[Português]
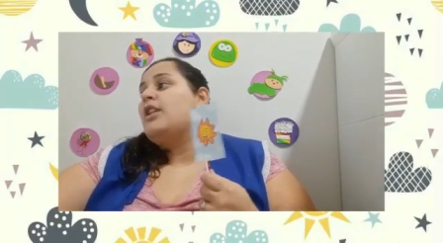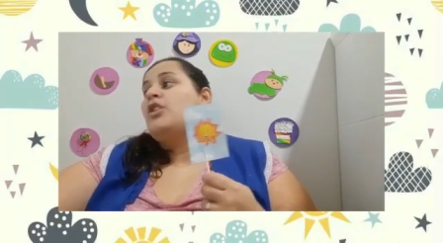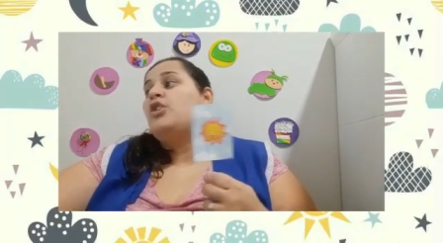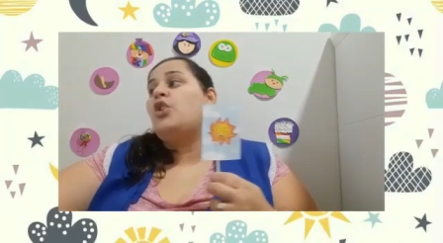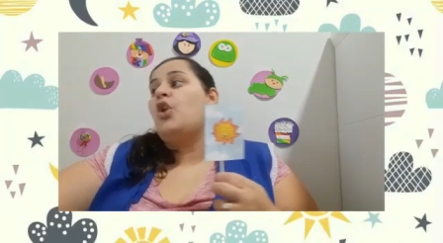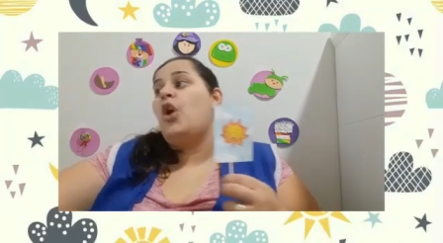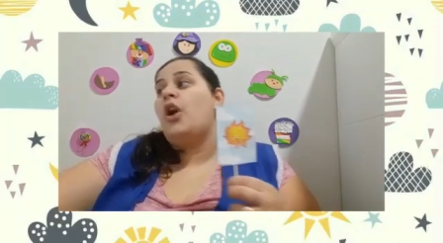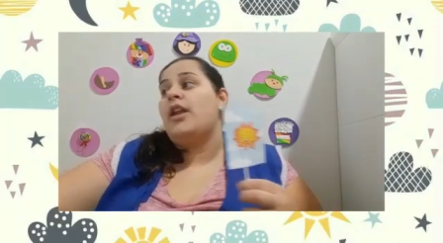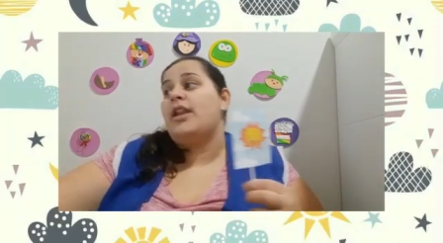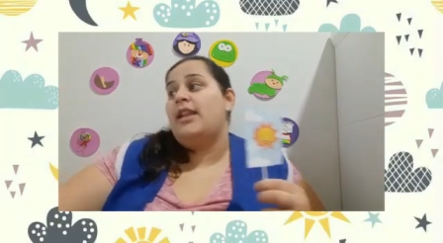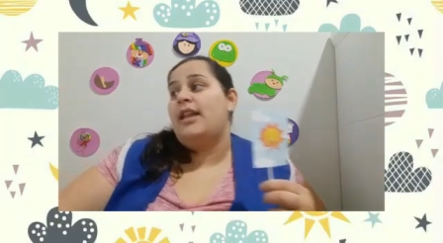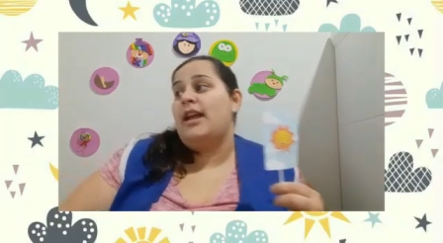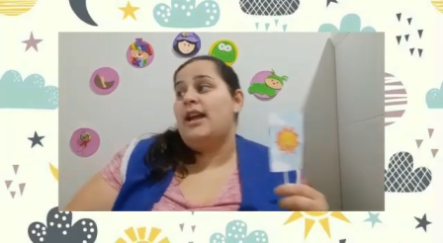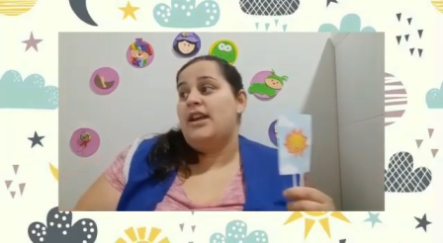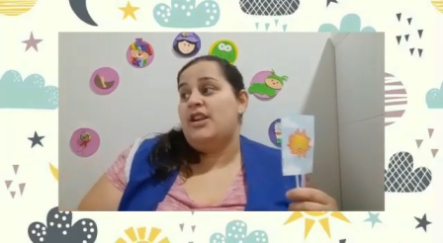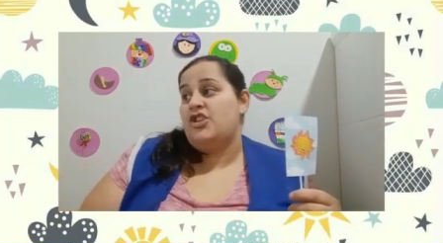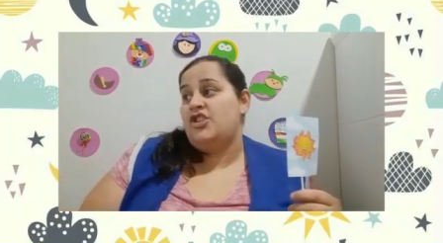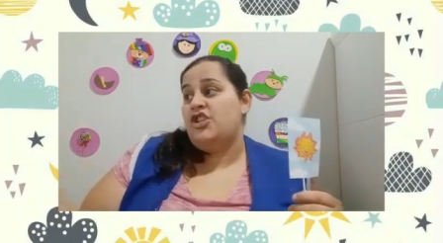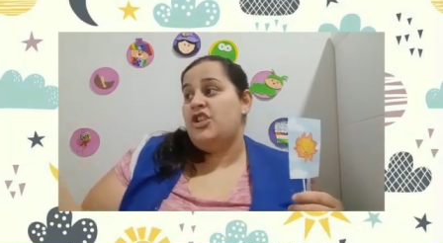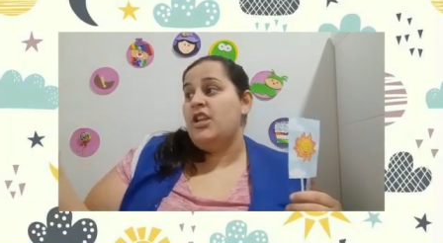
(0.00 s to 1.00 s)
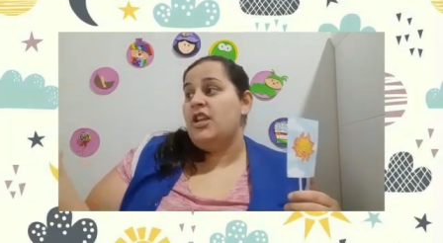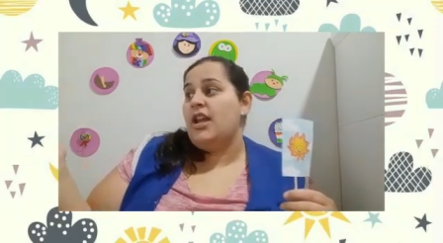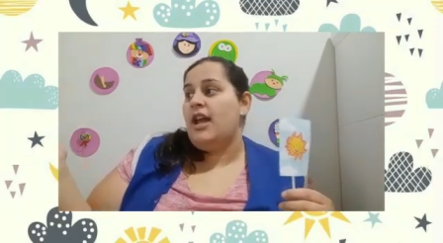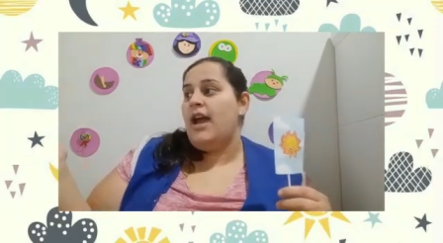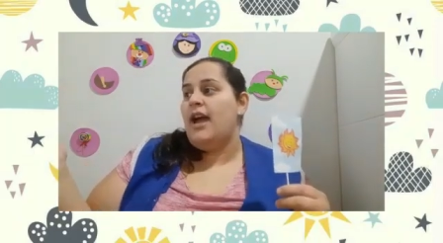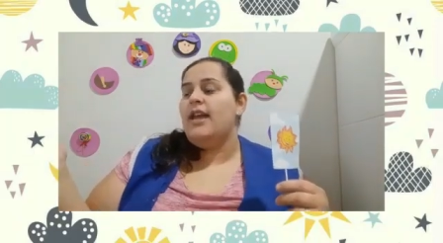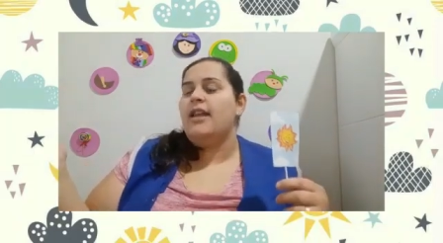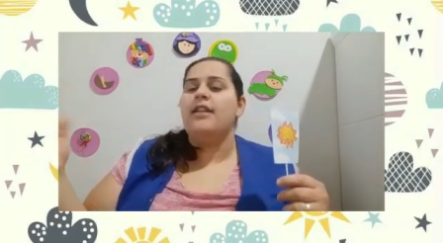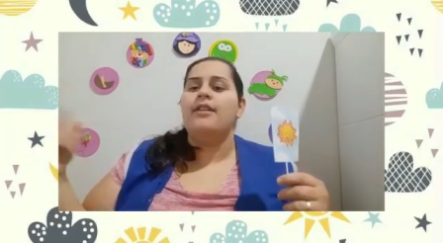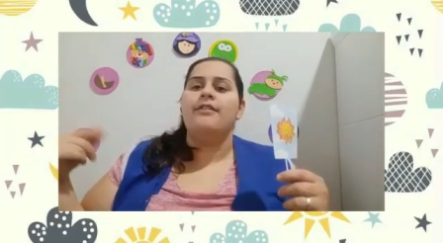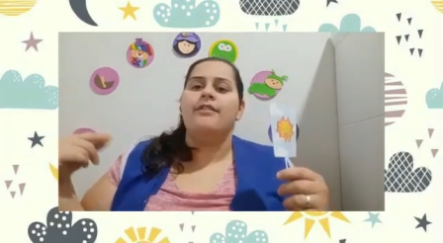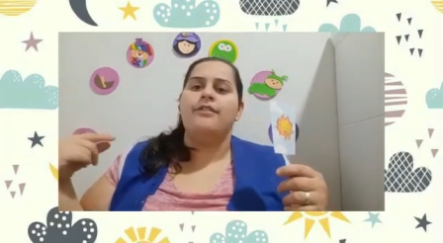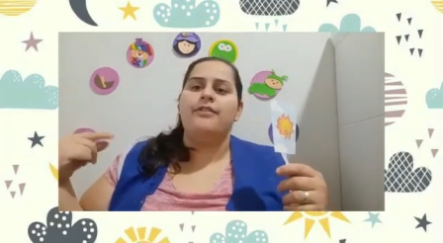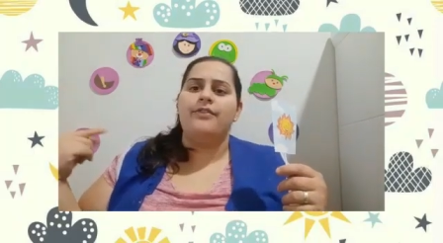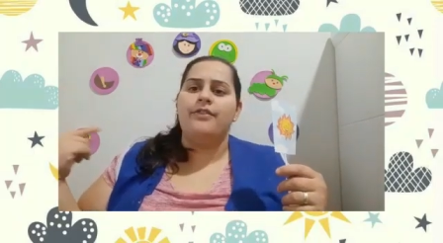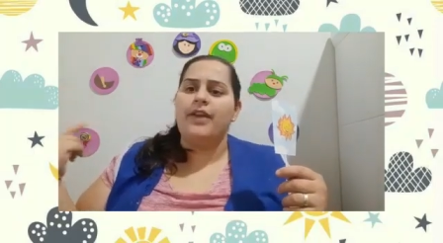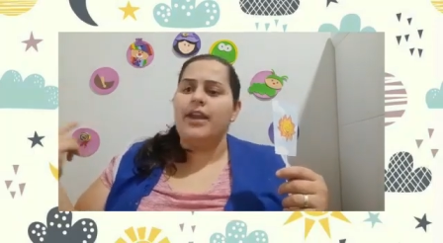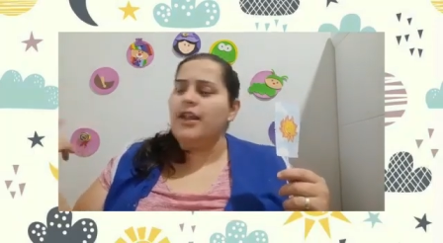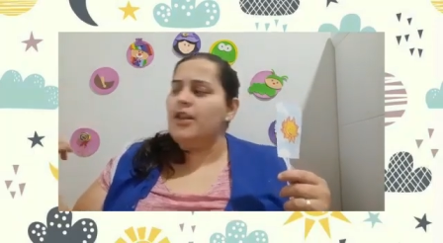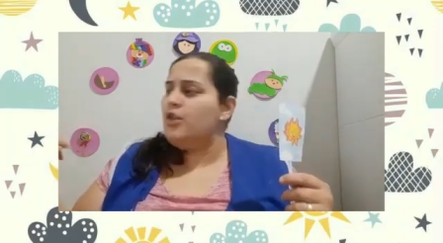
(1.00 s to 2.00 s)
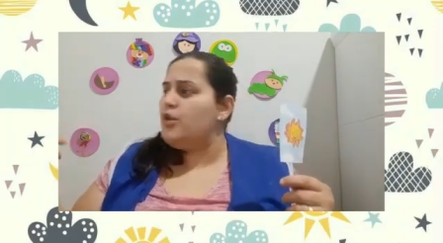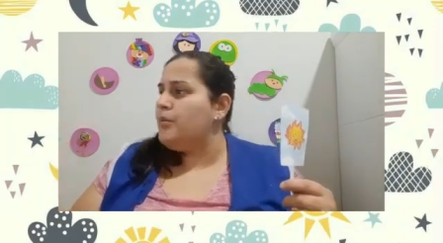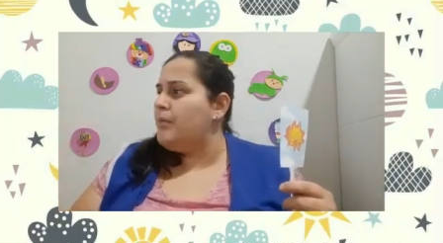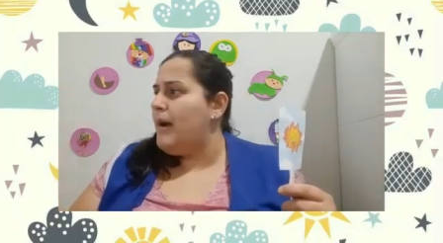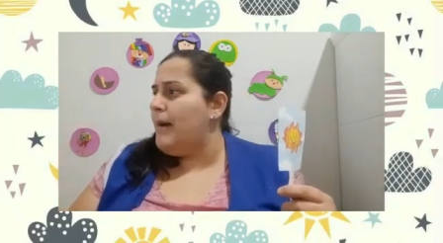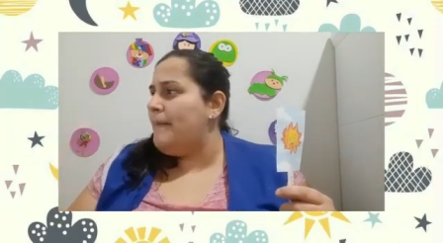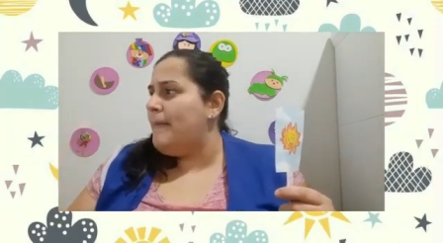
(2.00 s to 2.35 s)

Torna a girar, feito uma